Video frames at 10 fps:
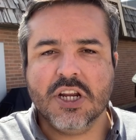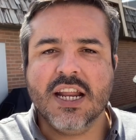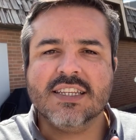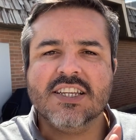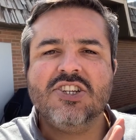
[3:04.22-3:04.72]

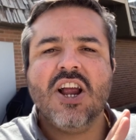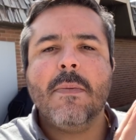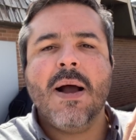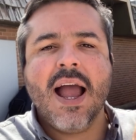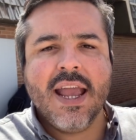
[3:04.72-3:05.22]
chineses
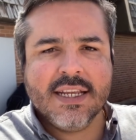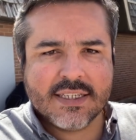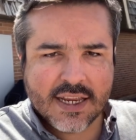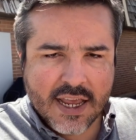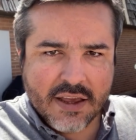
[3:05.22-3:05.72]

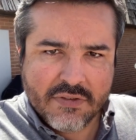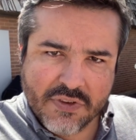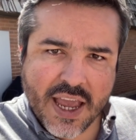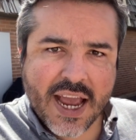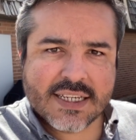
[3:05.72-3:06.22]
jamais
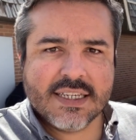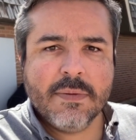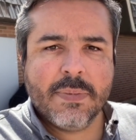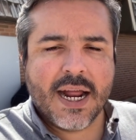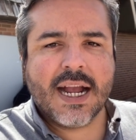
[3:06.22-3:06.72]

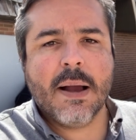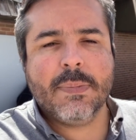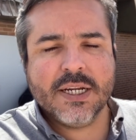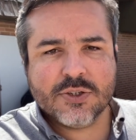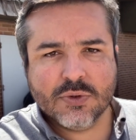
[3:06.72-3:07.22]
viessem para cá
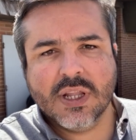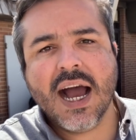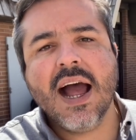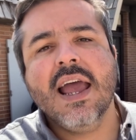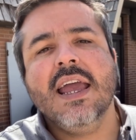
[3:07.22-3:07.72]
para
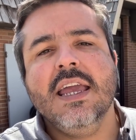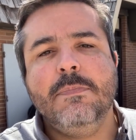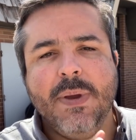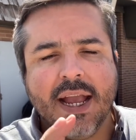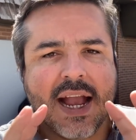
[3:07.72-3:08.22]
estudar e
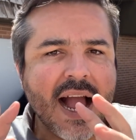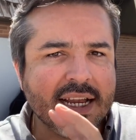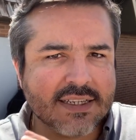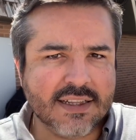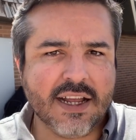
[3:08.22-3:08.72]
pegar
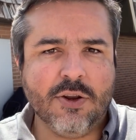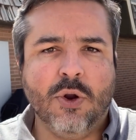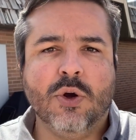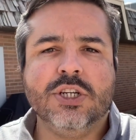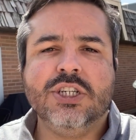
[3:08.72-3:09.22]
essa
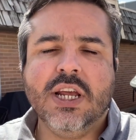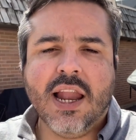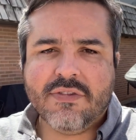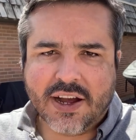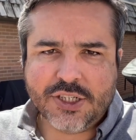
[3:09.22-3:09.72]
tecnologia e
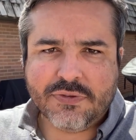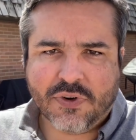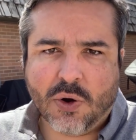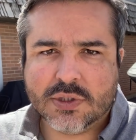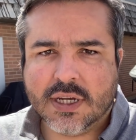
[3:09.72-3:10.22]
levar de
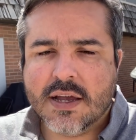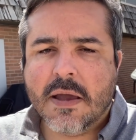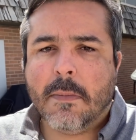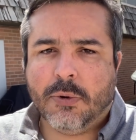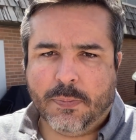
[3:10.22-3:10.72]
volta
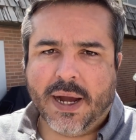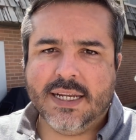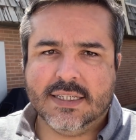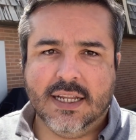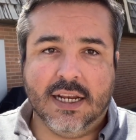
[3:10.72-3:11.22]
para o
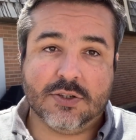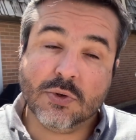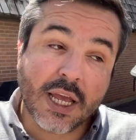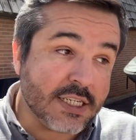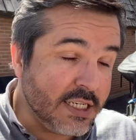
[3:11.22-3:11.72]
país deles. O
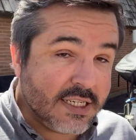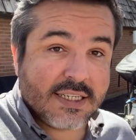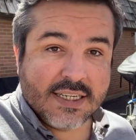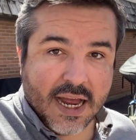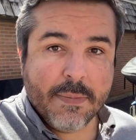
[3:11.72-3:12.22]
que a gente
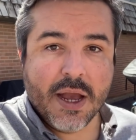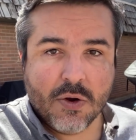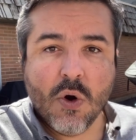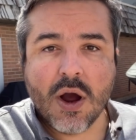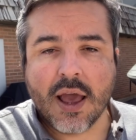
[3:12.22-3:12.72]
sabe
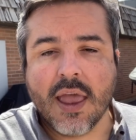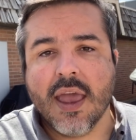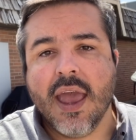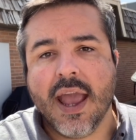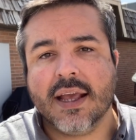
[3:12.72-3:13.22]
agora
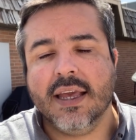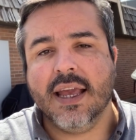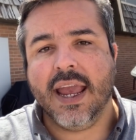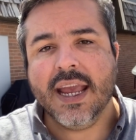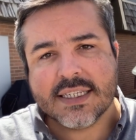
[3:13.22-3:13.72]
é
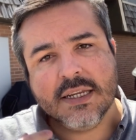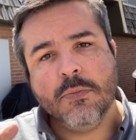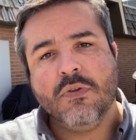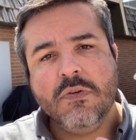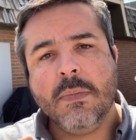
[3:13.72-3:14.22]
que esse
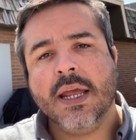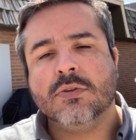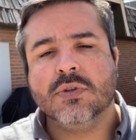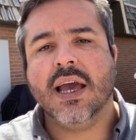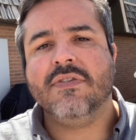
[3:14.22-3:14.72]

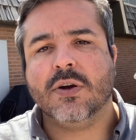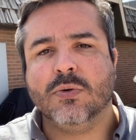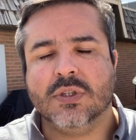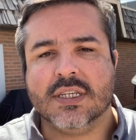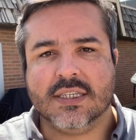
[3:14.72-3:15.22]
movimento deve
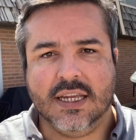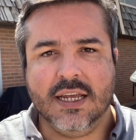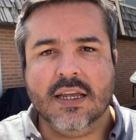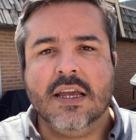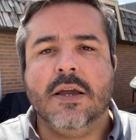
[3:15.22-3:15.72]

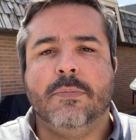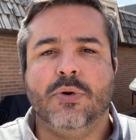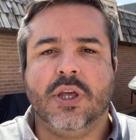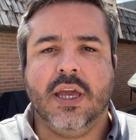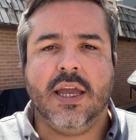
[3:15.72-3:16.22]
acontecer
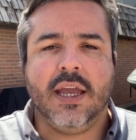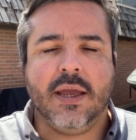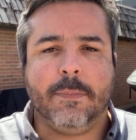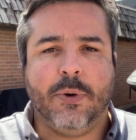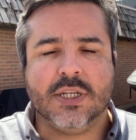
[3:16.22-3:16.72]
porque
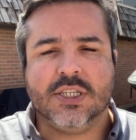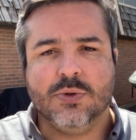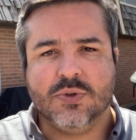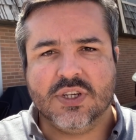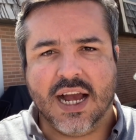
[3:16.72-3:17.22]
pode-se
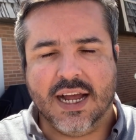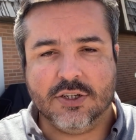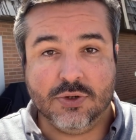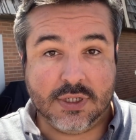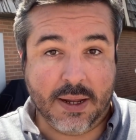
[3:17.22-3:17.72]
usar
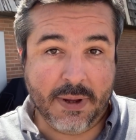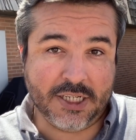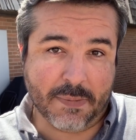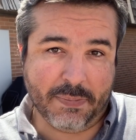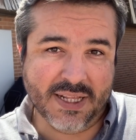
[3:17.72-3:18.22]

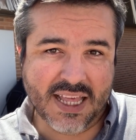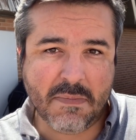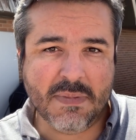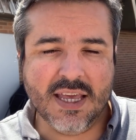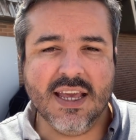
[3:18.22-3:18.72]
justamente a
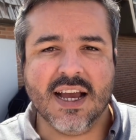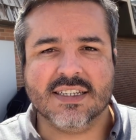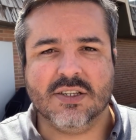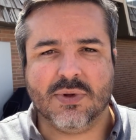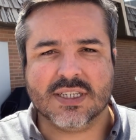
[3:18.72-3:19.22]
pandemia, a
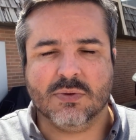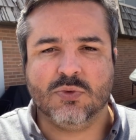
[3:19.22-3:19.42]
situação